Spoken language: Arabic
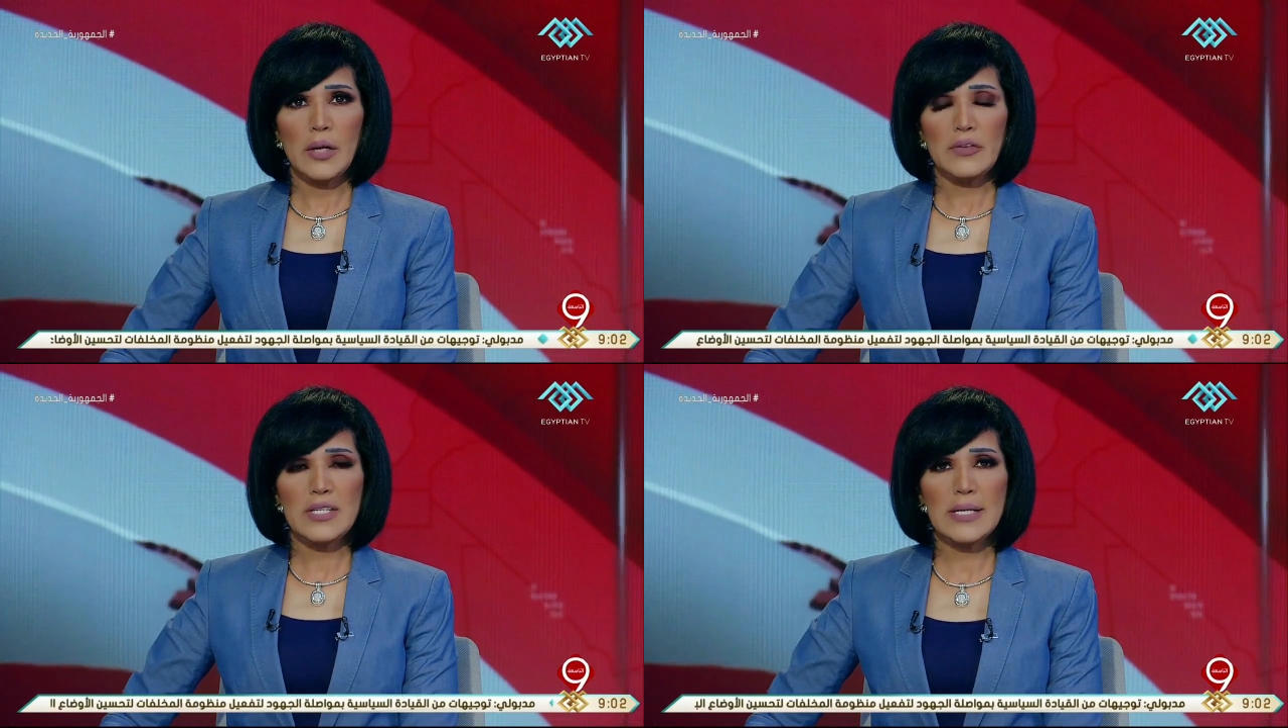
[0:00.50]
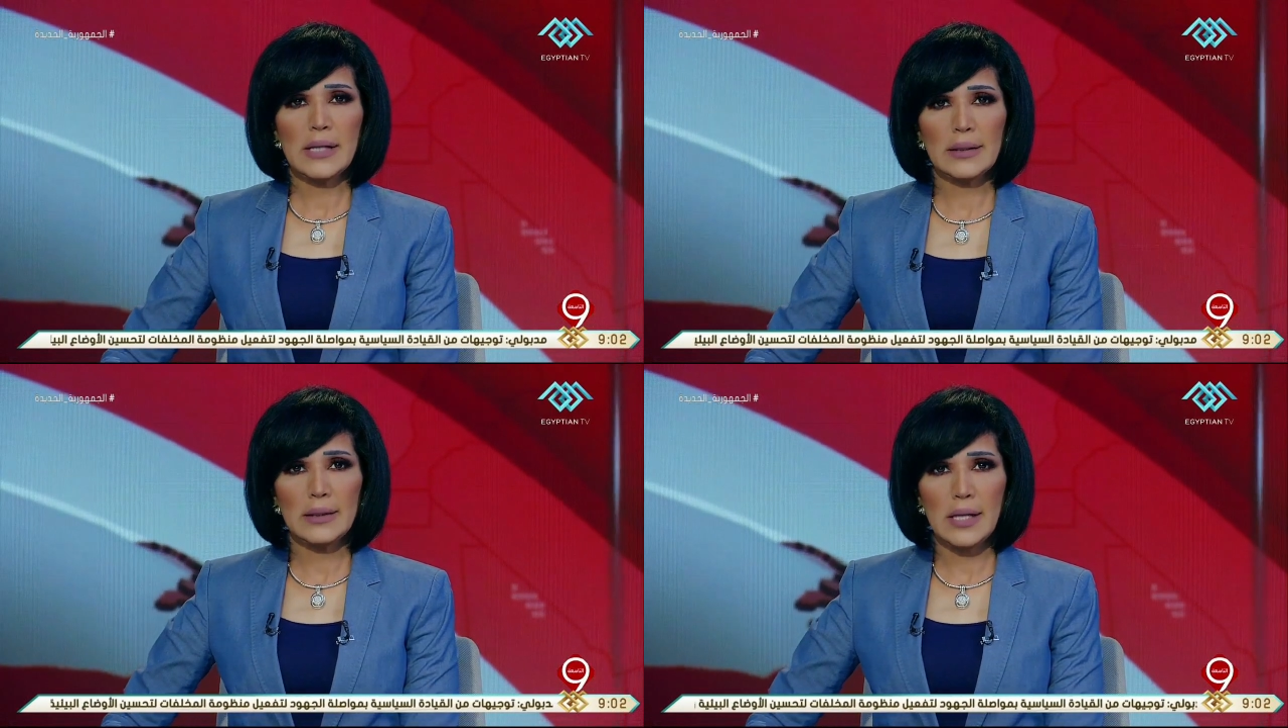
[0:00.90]
في
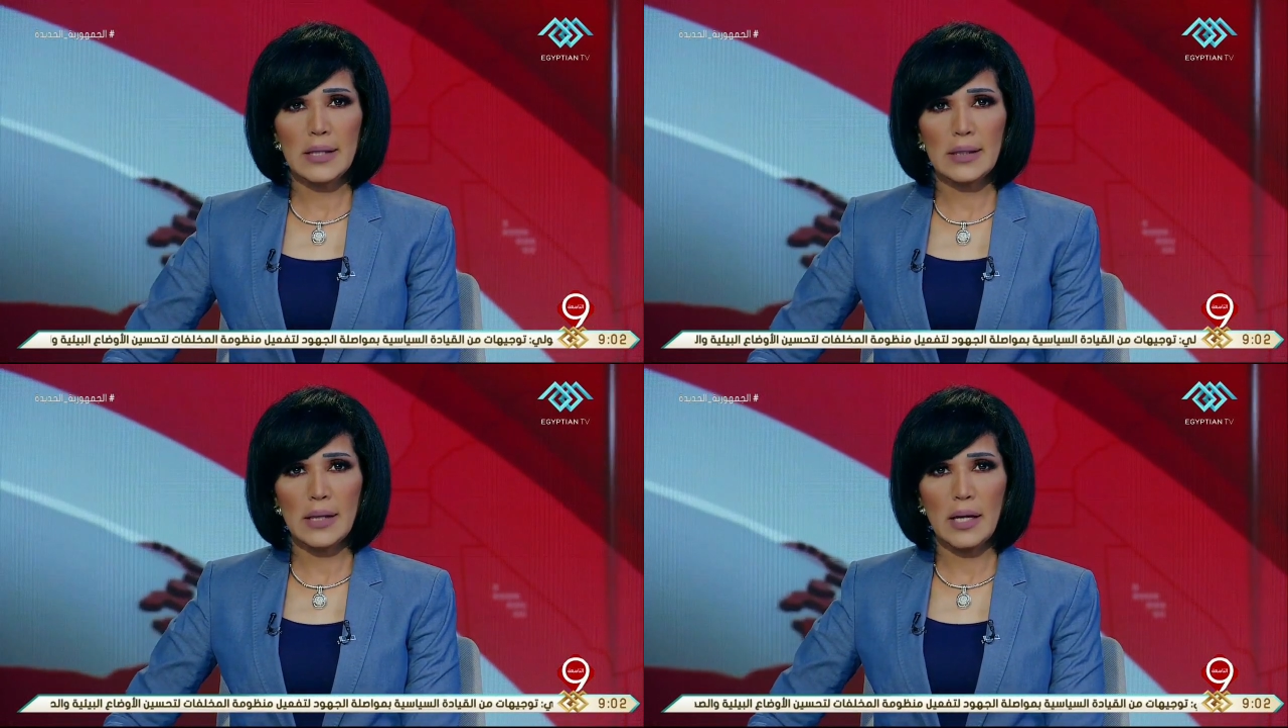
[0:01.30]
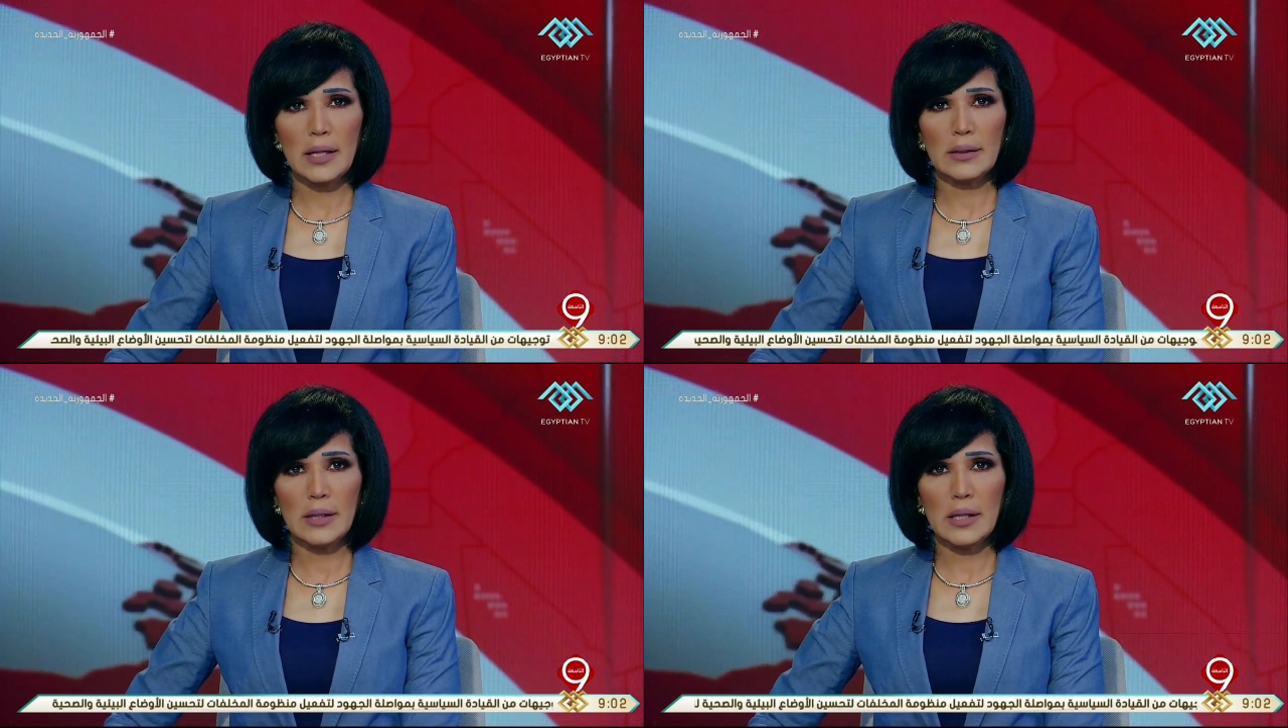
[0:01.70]
سياق آخر
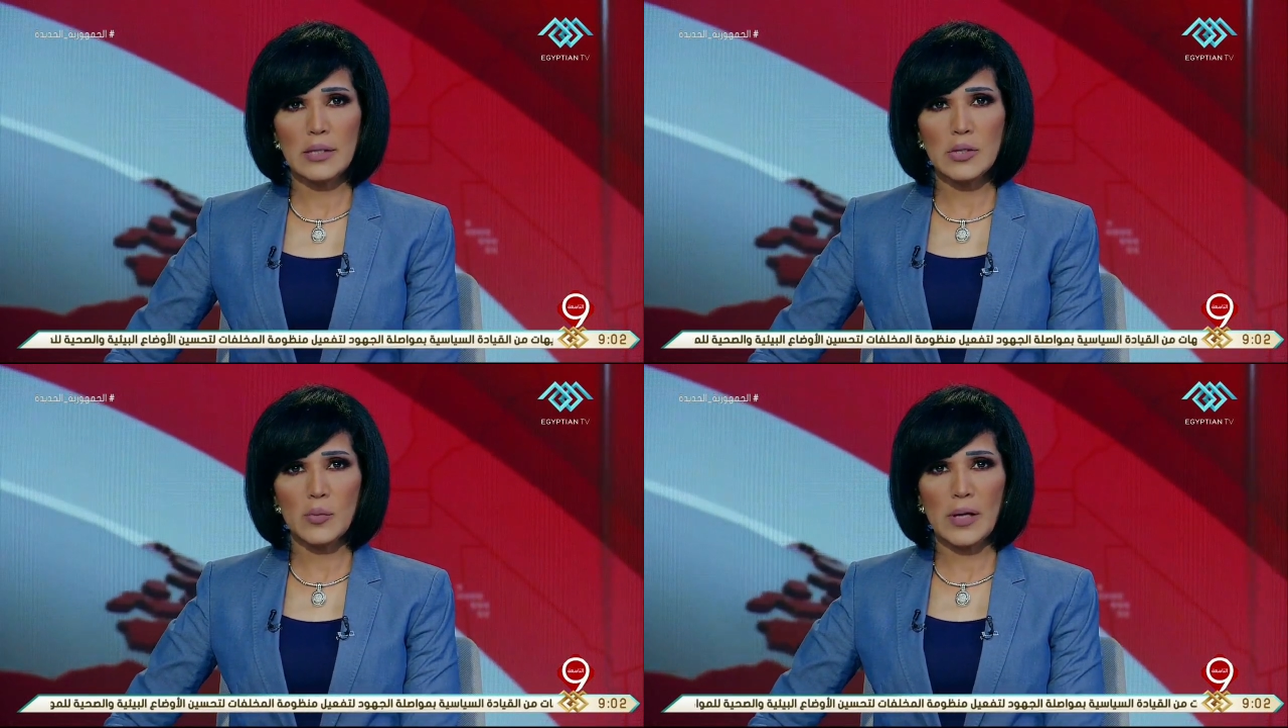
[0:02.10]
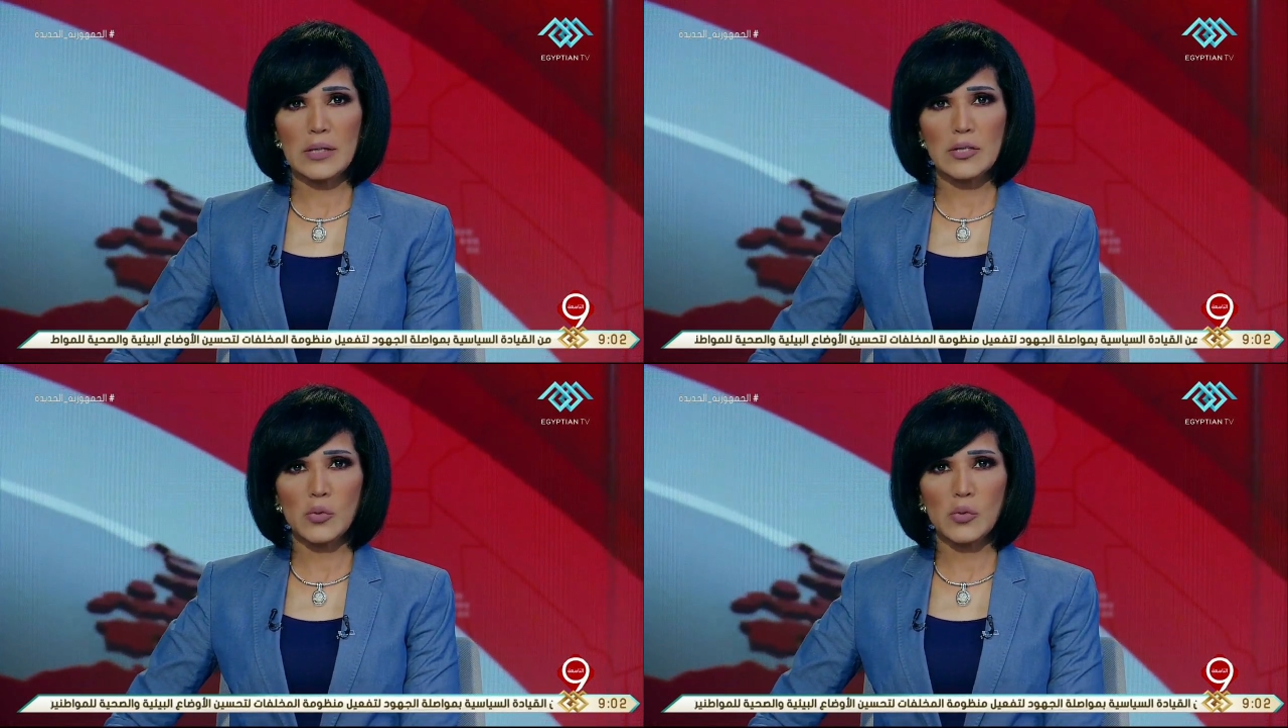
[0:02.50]
عقد رئيس مجلس